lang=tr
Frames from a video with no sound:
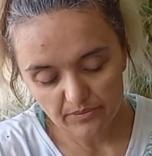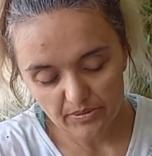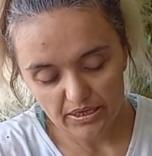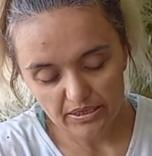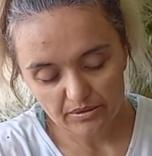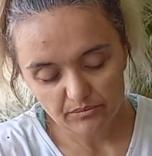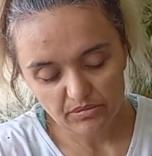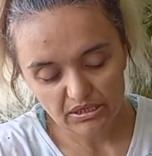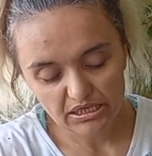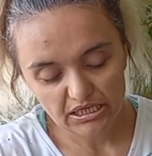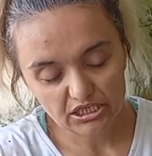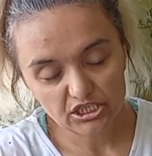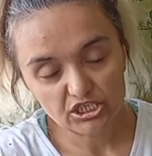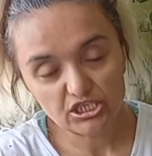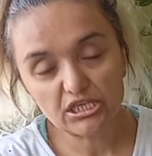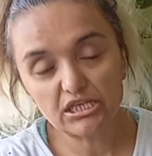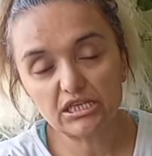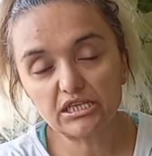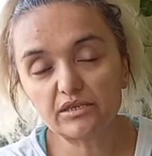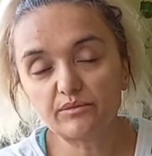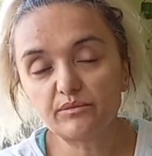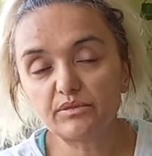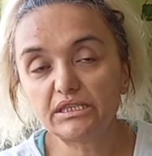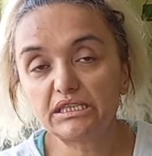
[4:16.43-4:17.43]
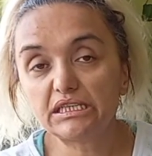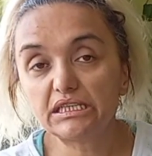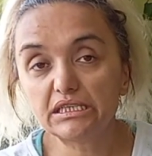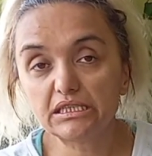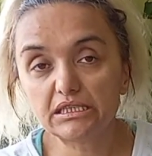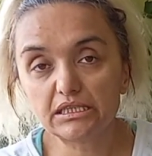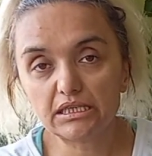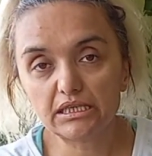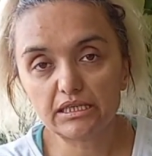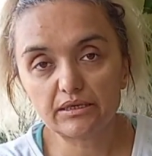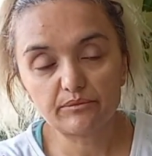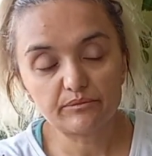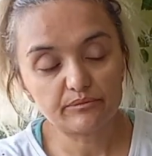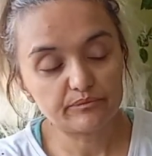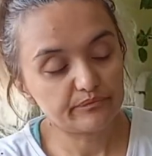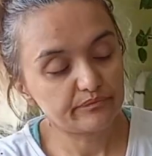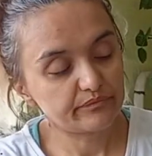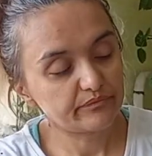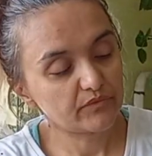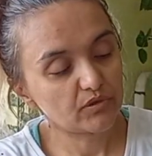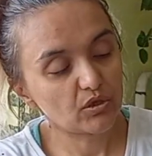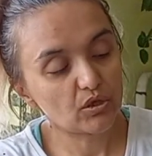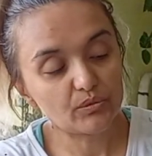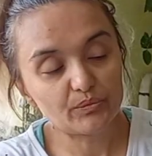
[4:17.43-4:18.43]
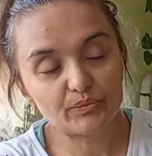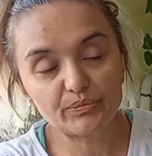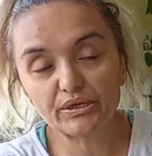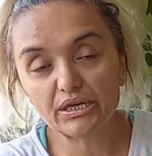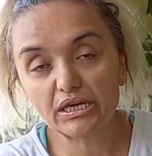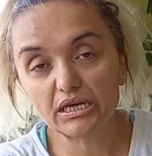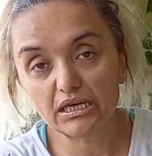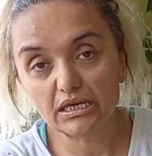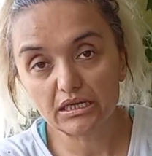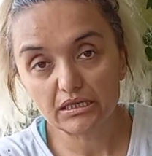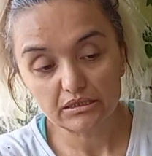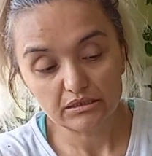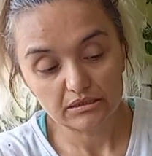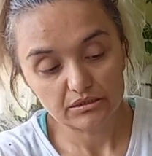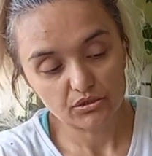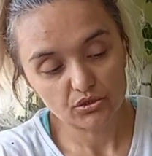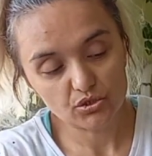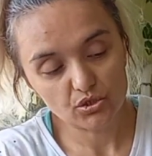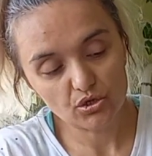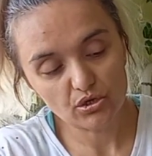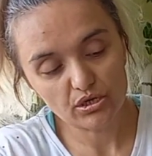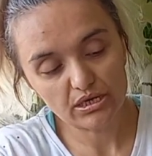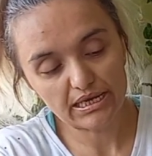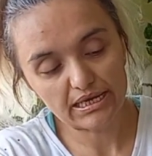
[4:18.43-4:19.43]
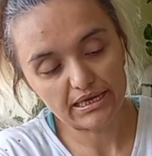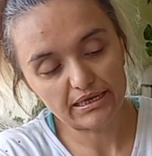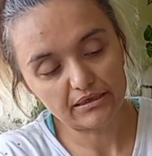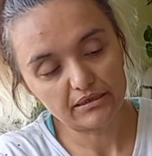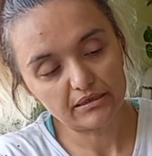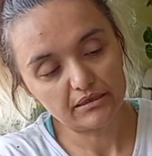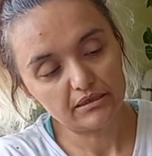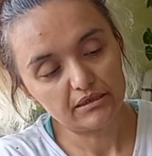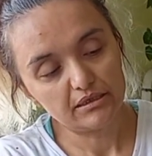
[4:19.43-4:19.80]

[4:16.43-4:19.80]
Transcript: ben menekşelerimi diktiğim toprağa şöyle